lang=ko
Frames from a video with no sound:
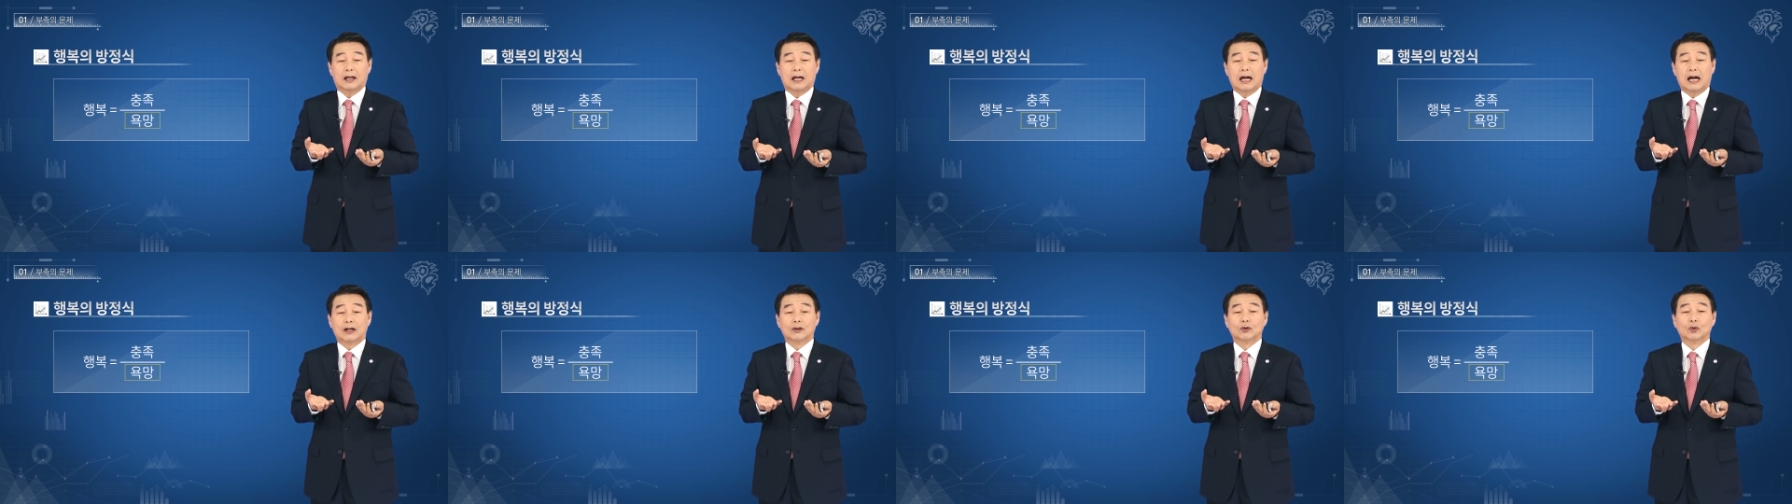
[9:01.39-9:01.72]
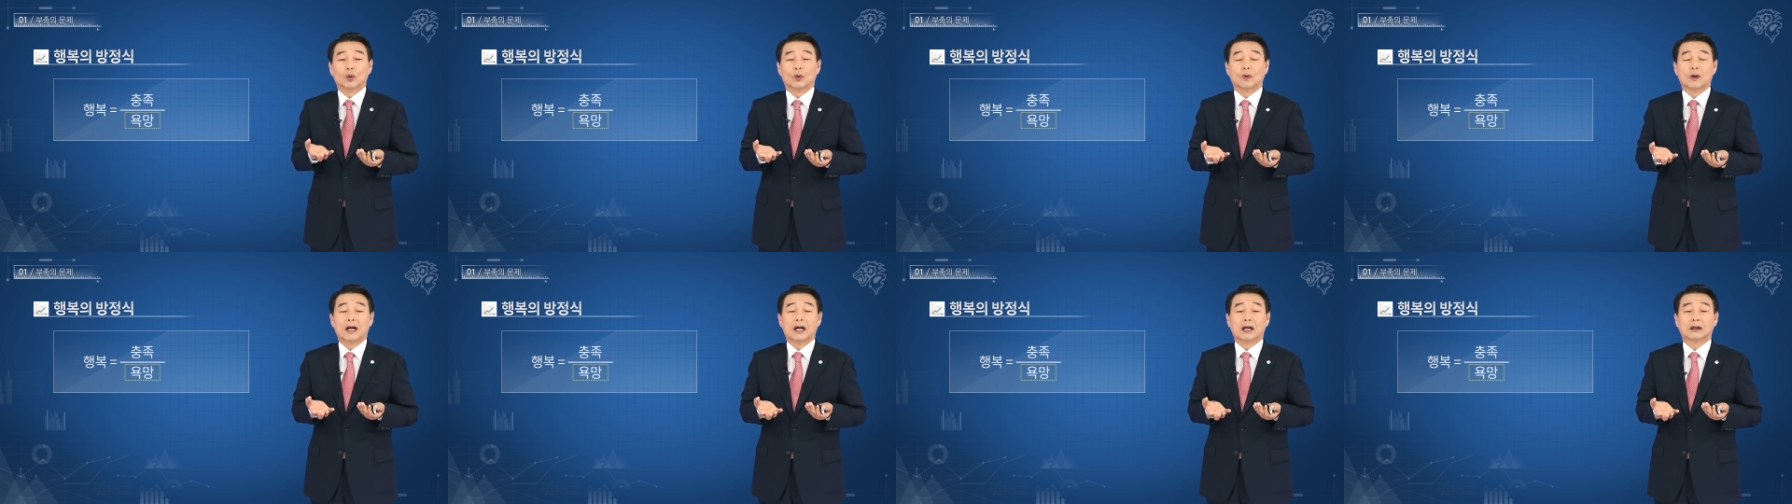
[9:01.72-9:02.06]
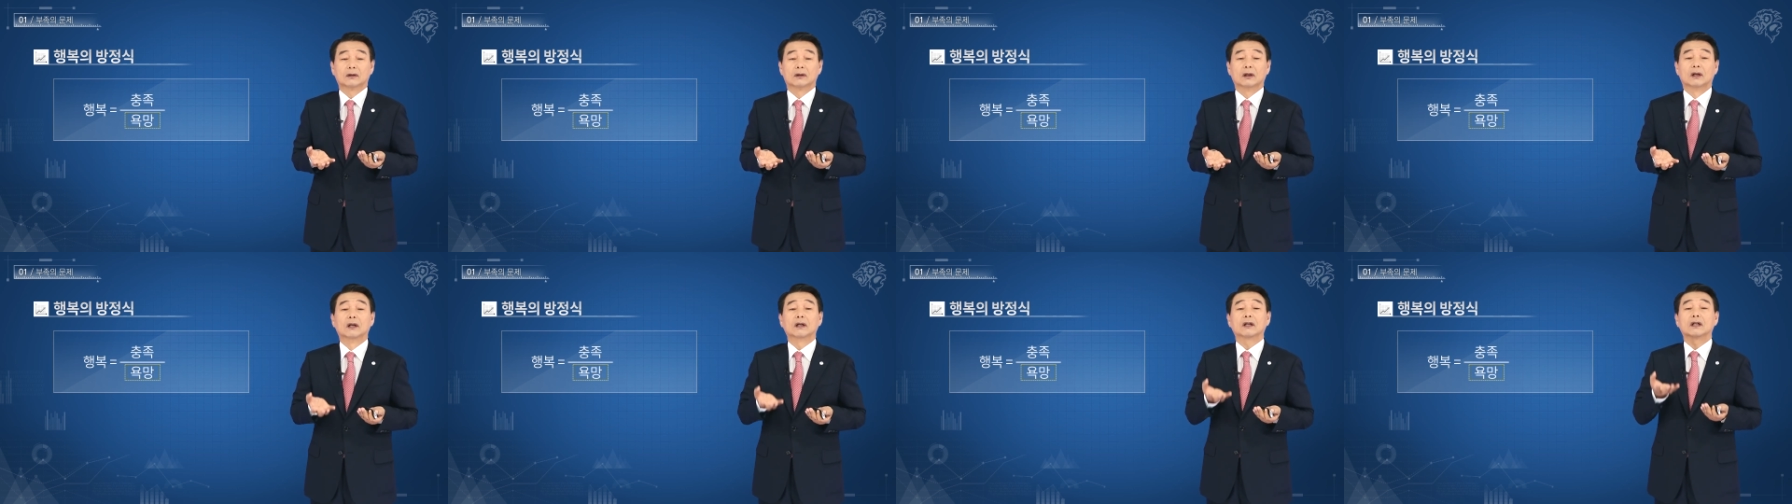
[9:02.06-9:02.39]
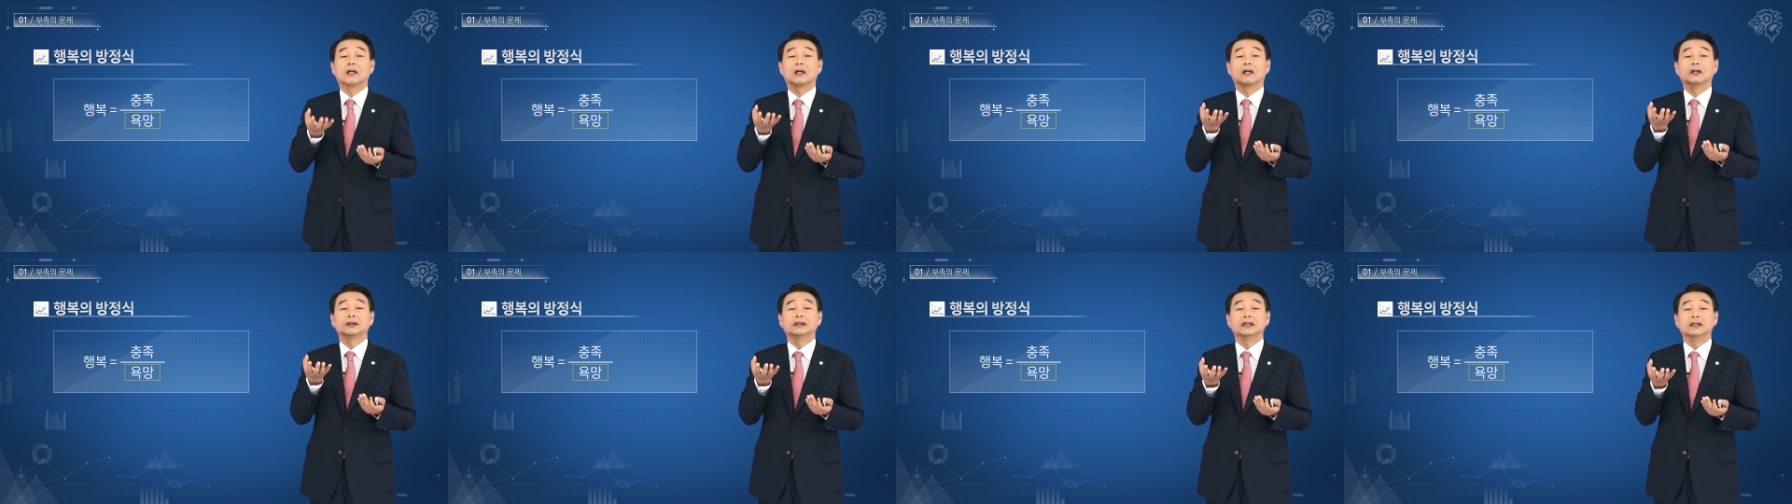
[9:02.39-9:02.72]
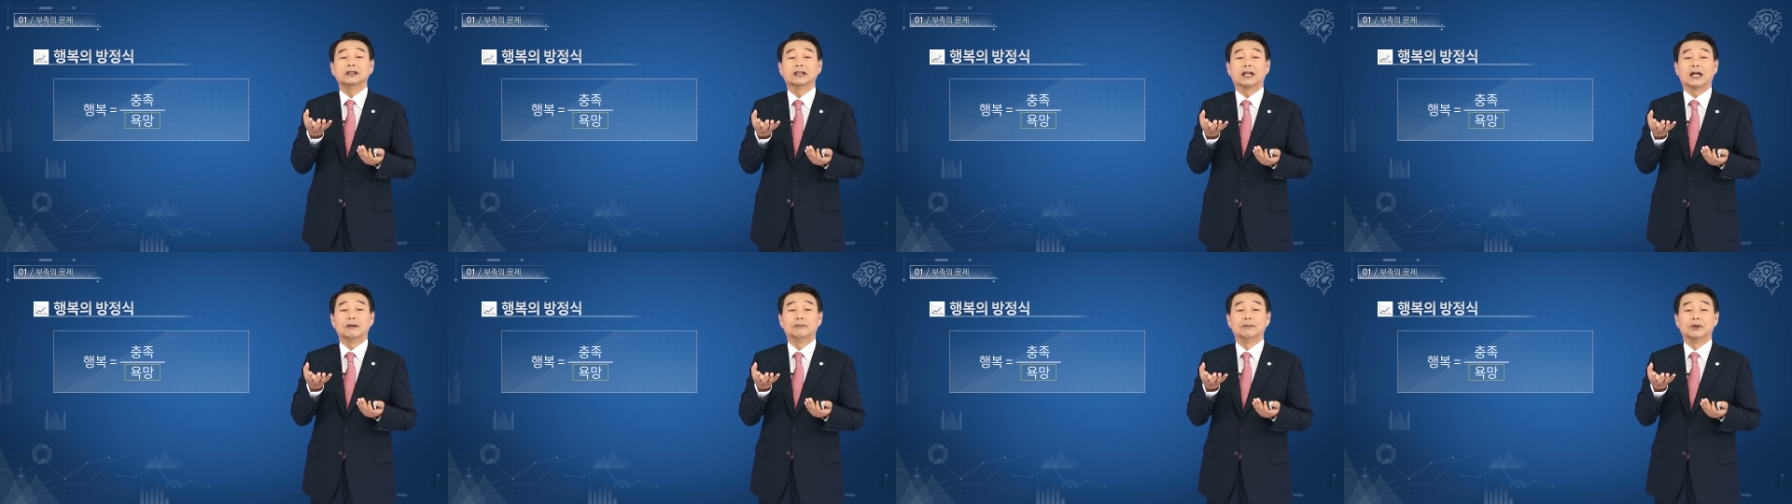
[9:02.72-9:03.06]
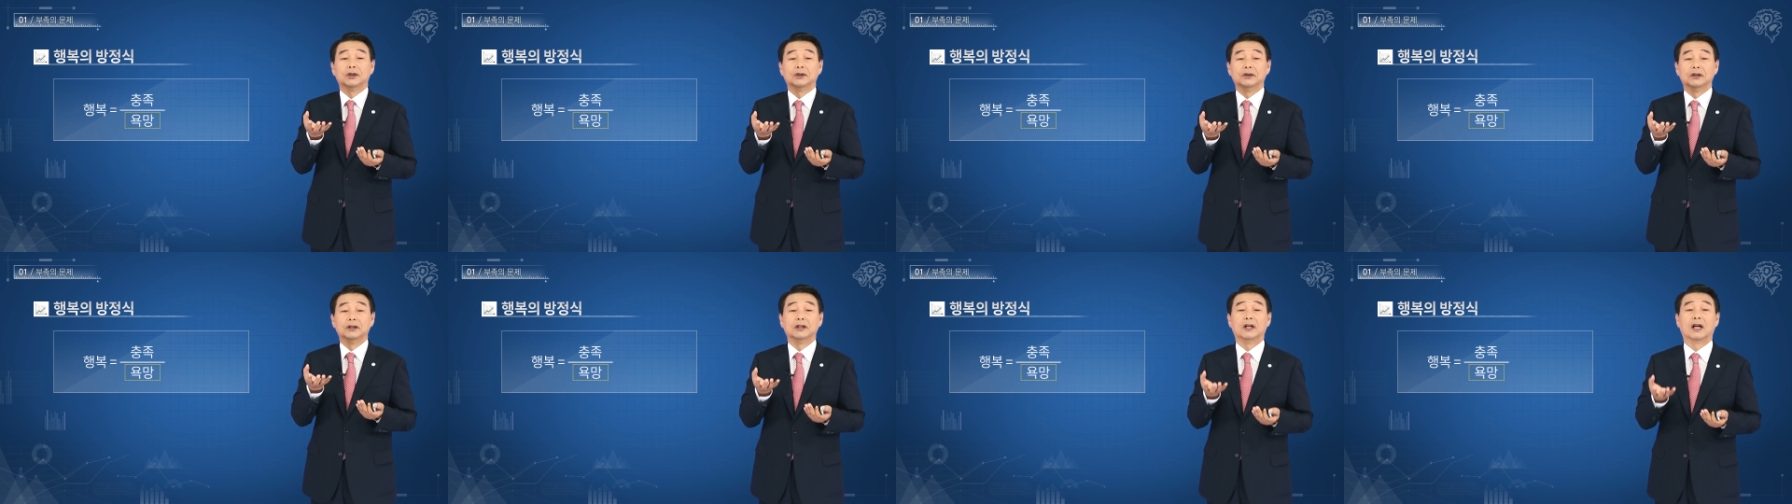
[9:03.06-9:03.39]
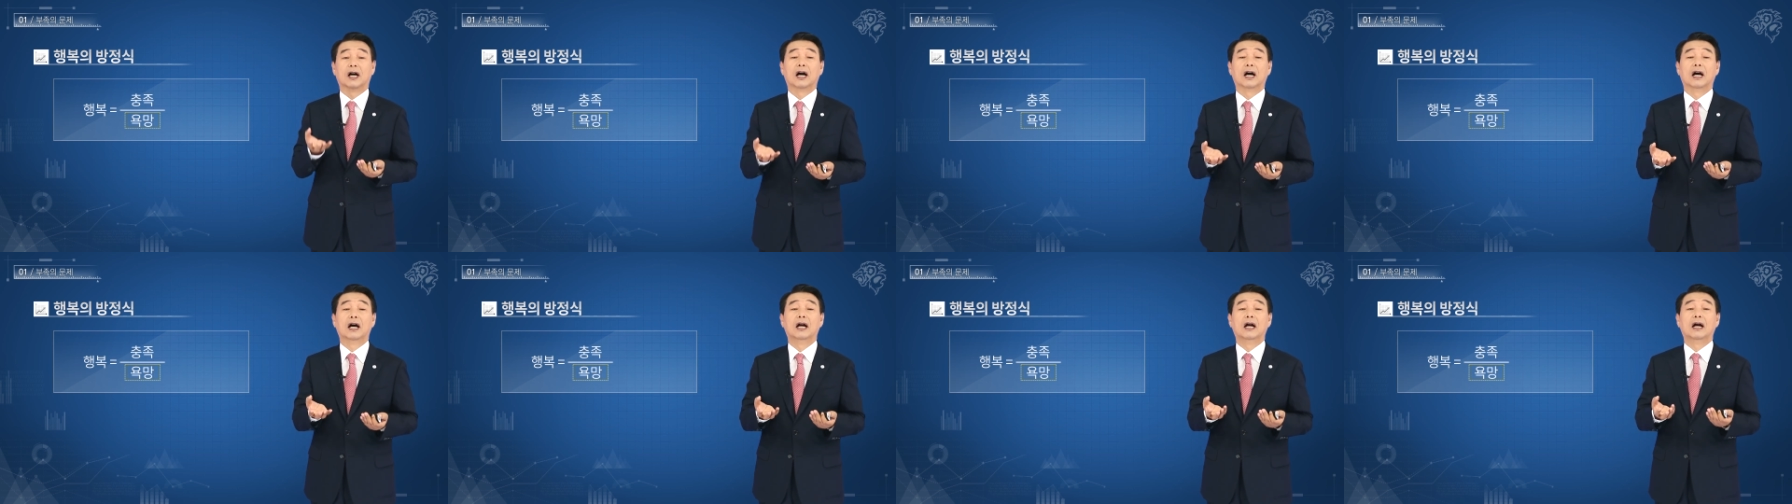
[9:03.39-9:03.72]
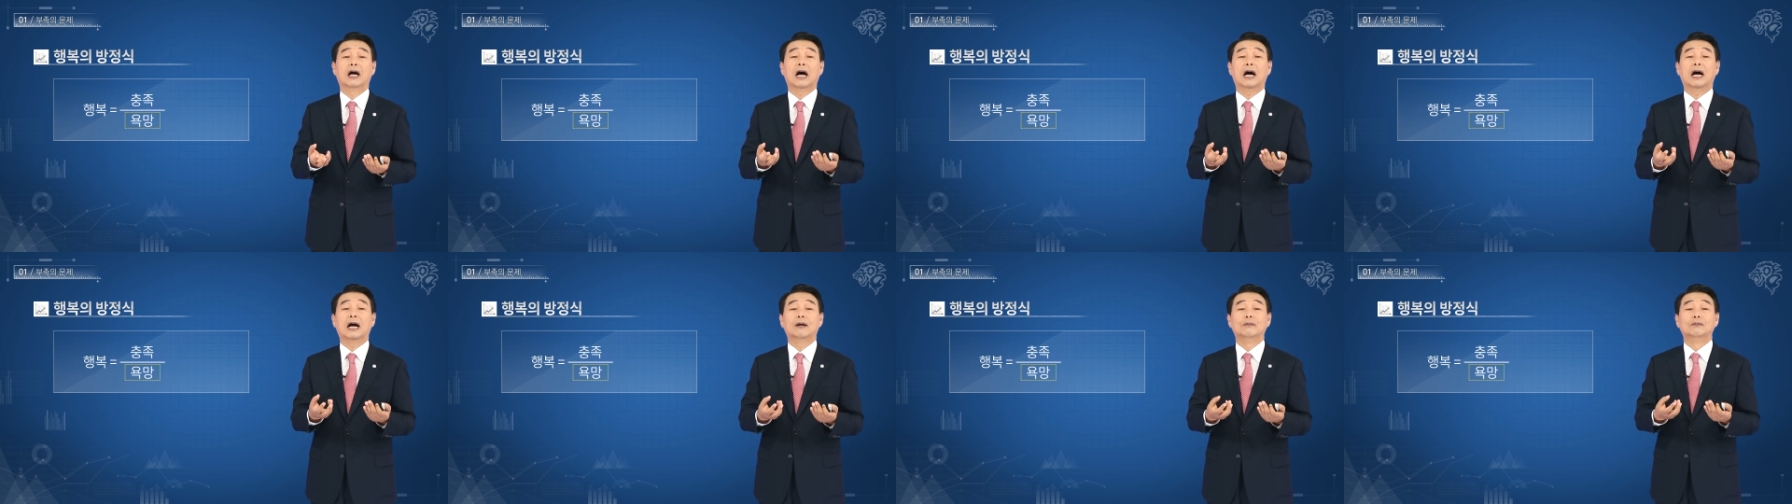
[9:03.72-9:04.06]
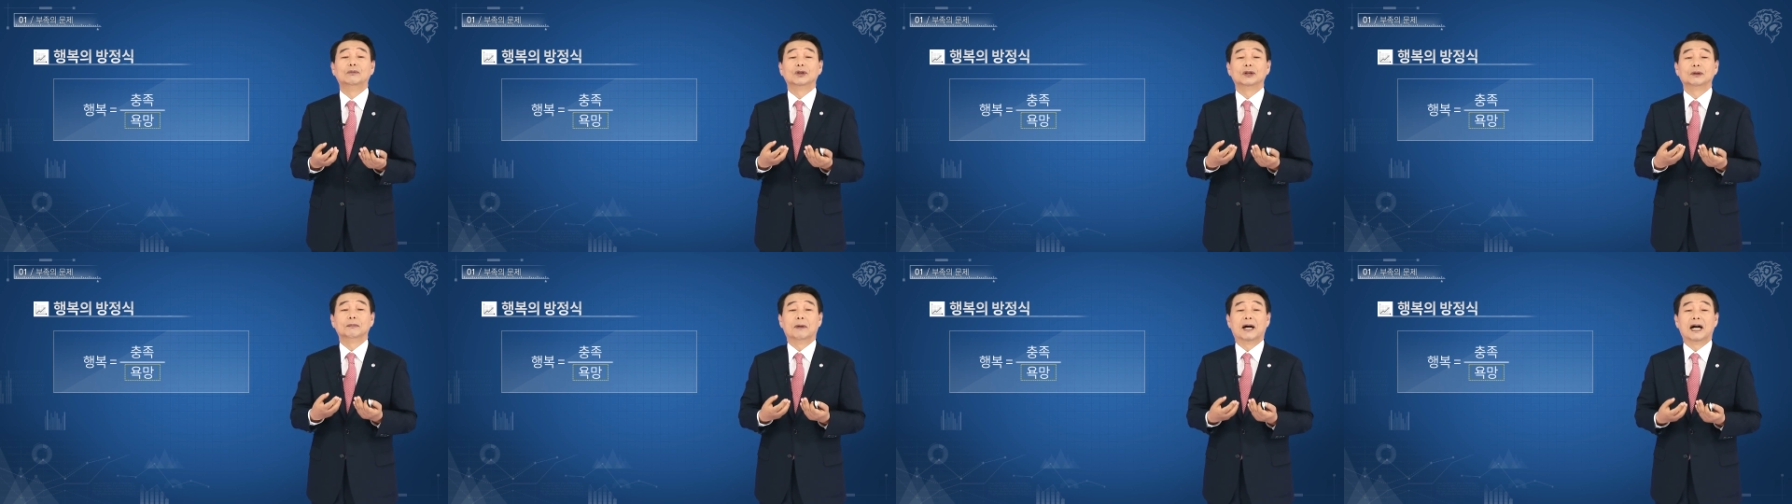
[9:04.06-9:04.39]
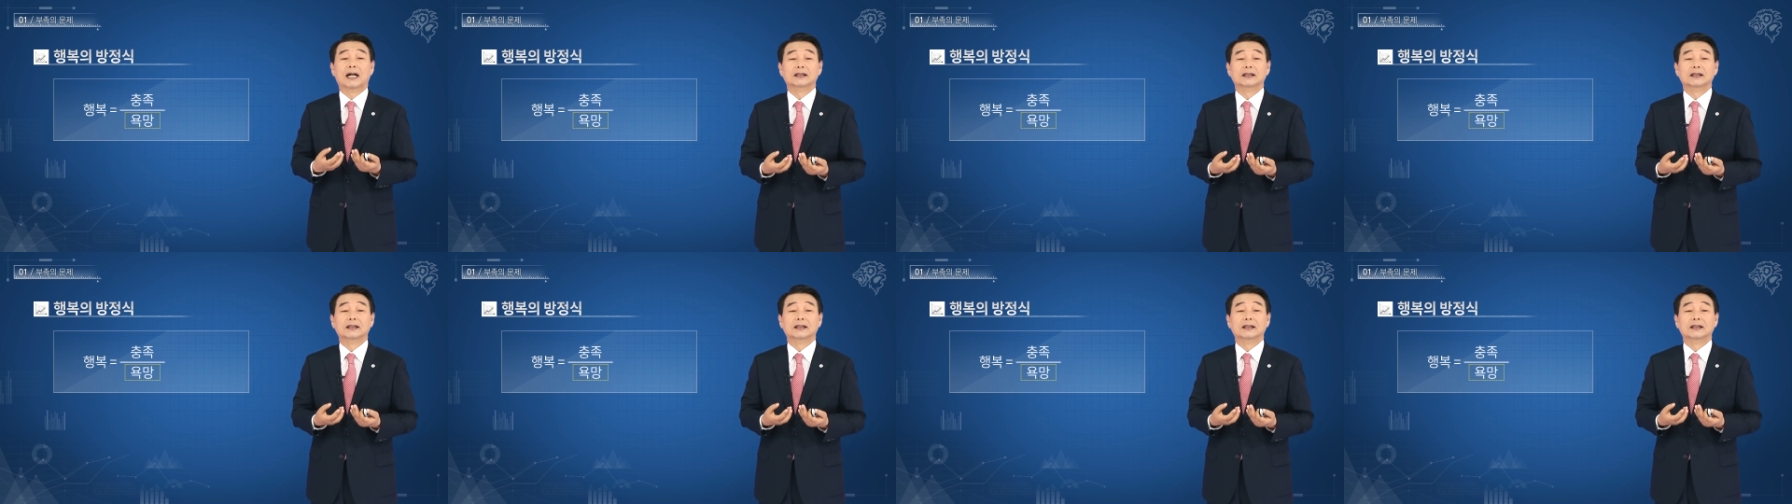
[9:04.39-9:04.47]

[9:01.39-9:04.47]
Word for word: 강도가 더커진다면 아무리